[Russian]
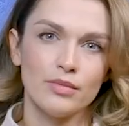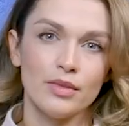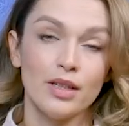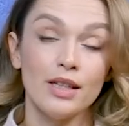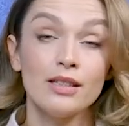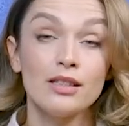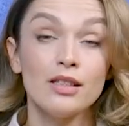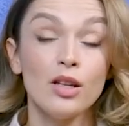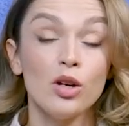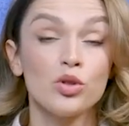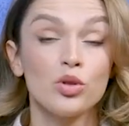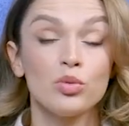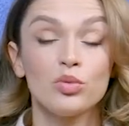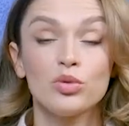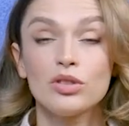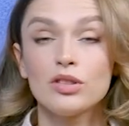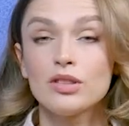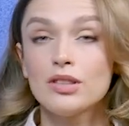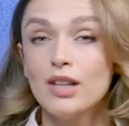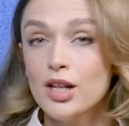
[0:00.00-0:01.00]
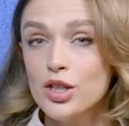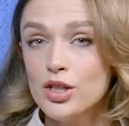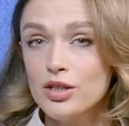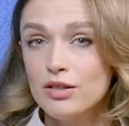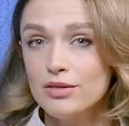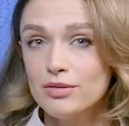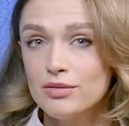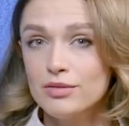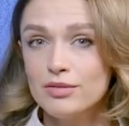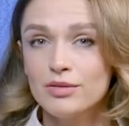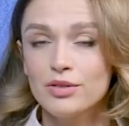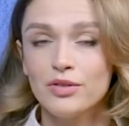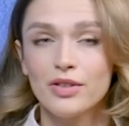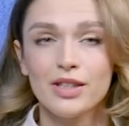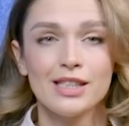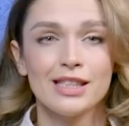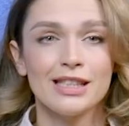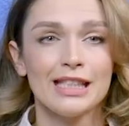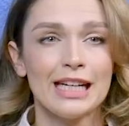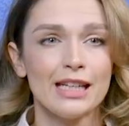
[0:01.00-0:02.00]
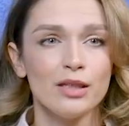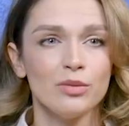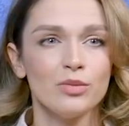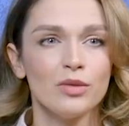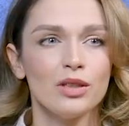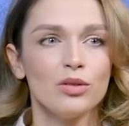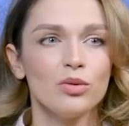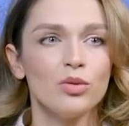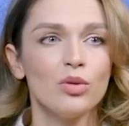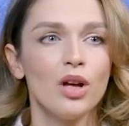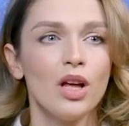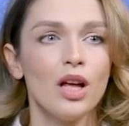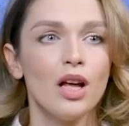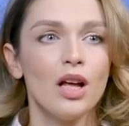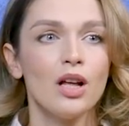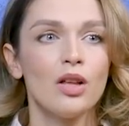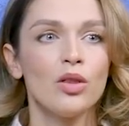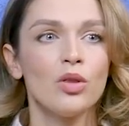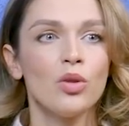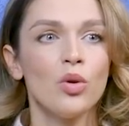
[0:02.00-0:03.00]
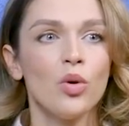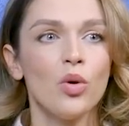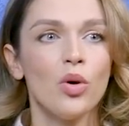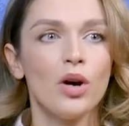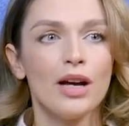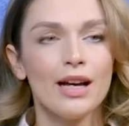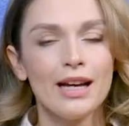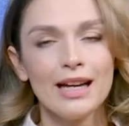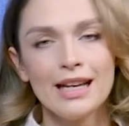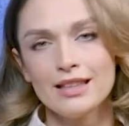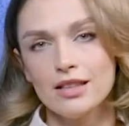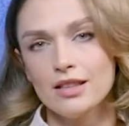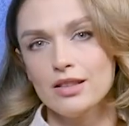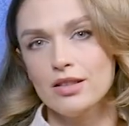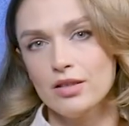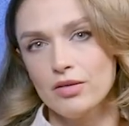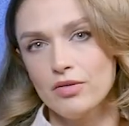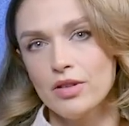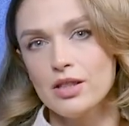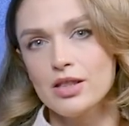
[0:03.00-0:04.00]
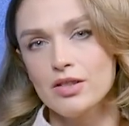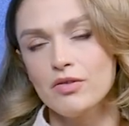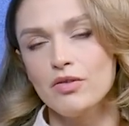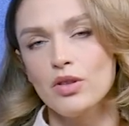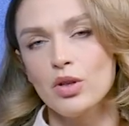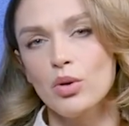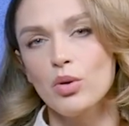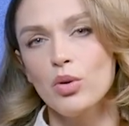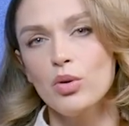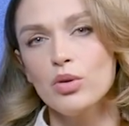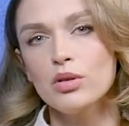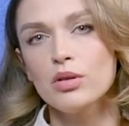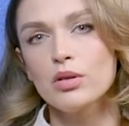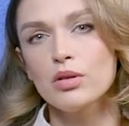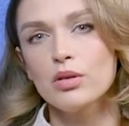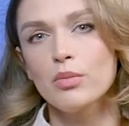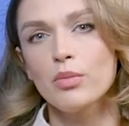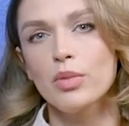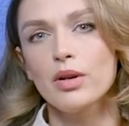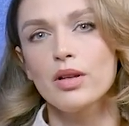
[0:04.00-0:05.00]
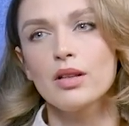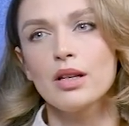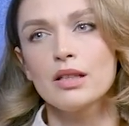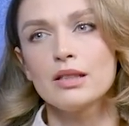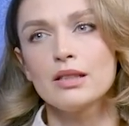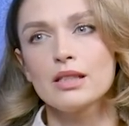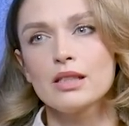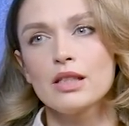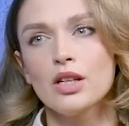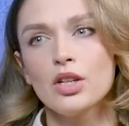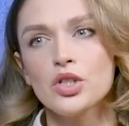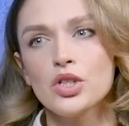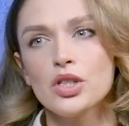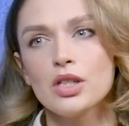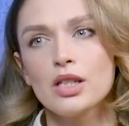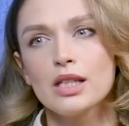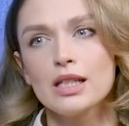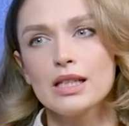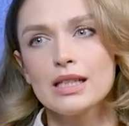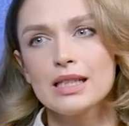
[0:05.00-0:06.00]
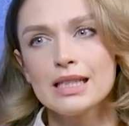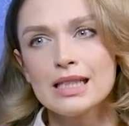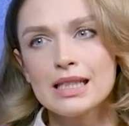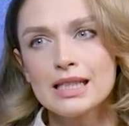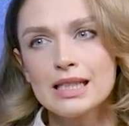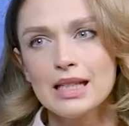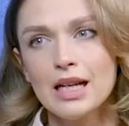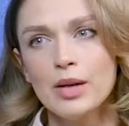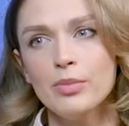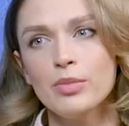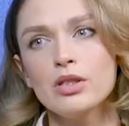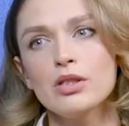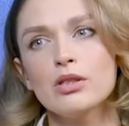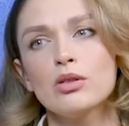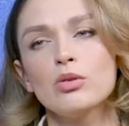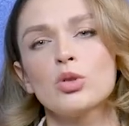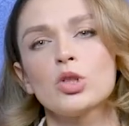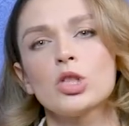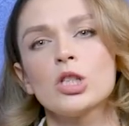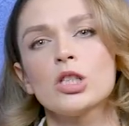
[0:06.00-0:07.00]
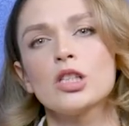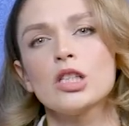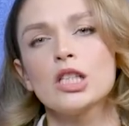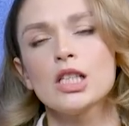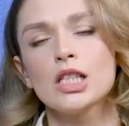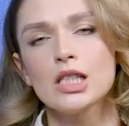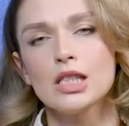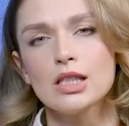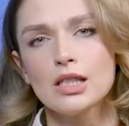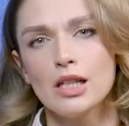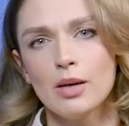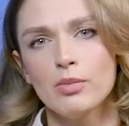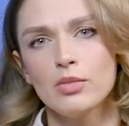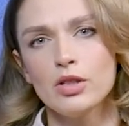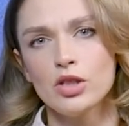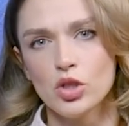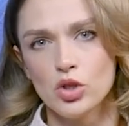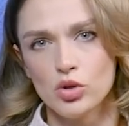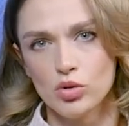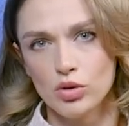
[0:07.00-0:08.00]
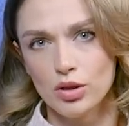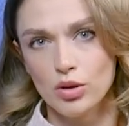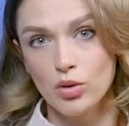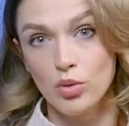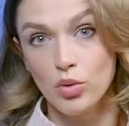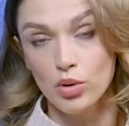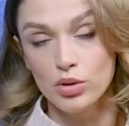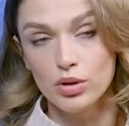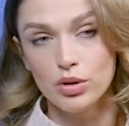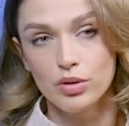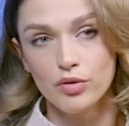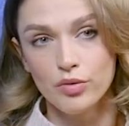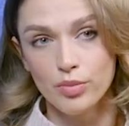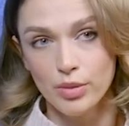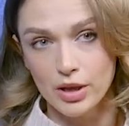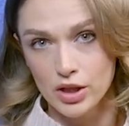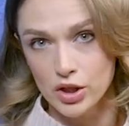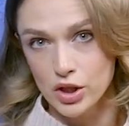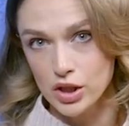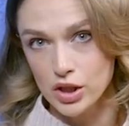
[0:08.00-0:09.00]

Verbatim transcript: Я не знаю, что будет дальше в 2023 году, но этот 22 год был однозначно самый сложный и самый тяжелый год в моей